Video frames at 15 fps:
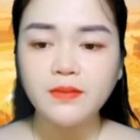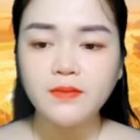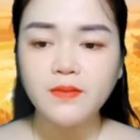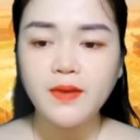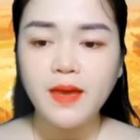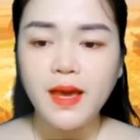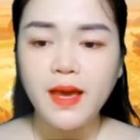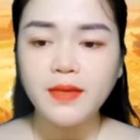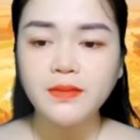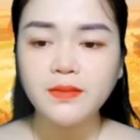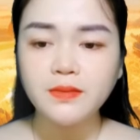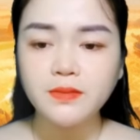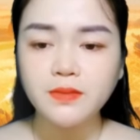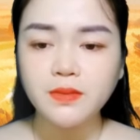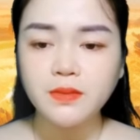đang đứng
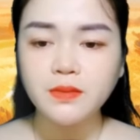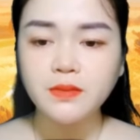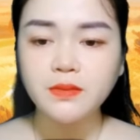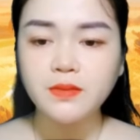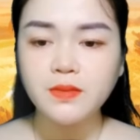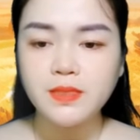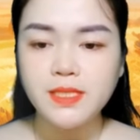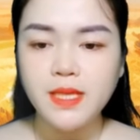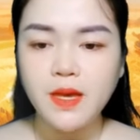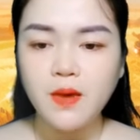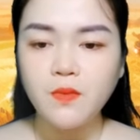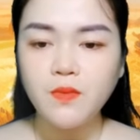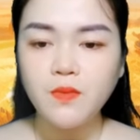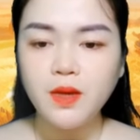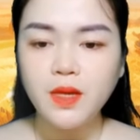trên bục giảng với ánh
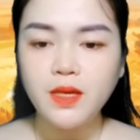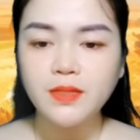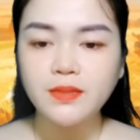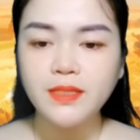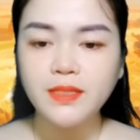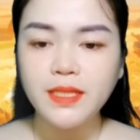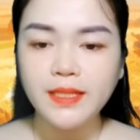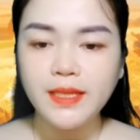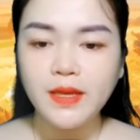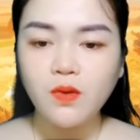mắt hình viên đạn.